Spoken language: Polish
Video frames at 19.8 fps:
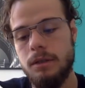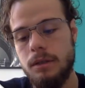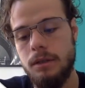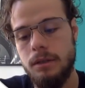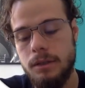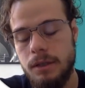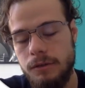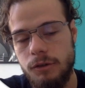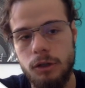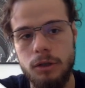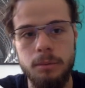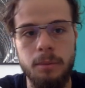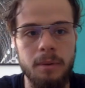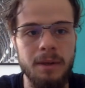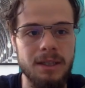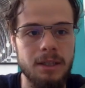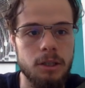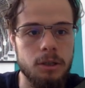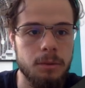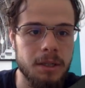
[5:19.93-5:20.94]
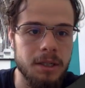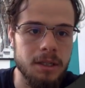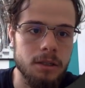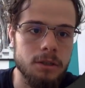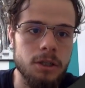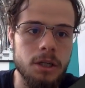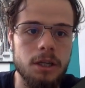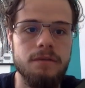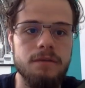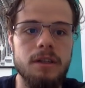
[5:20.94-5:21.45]
zawsze o tym pamiętaj, żeby nie
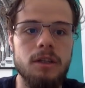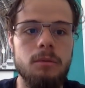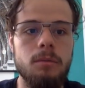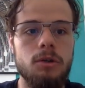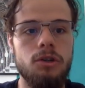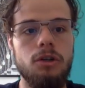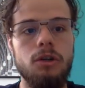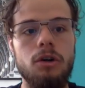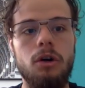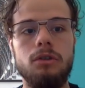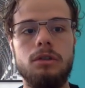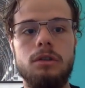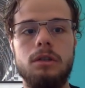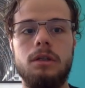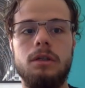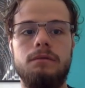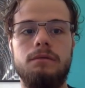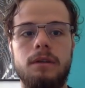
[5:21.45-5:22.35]
zaczynać wiadomości od e, e,